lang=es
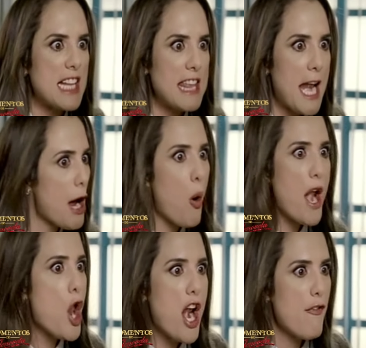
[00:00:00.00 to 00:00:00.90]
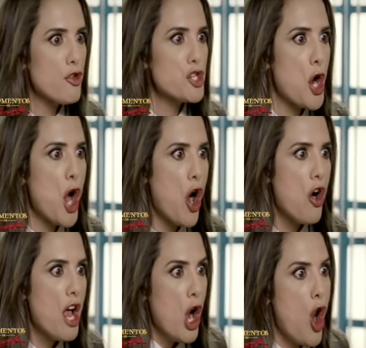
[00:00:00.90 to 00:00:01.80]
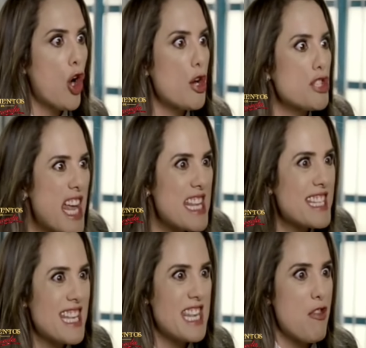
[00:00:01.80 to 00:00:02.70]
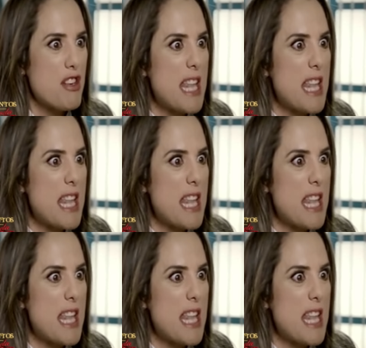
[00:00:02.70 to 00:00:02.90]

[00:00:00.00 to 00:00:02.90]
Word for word: la tregua no le funcionó. Lo que usted está haciendo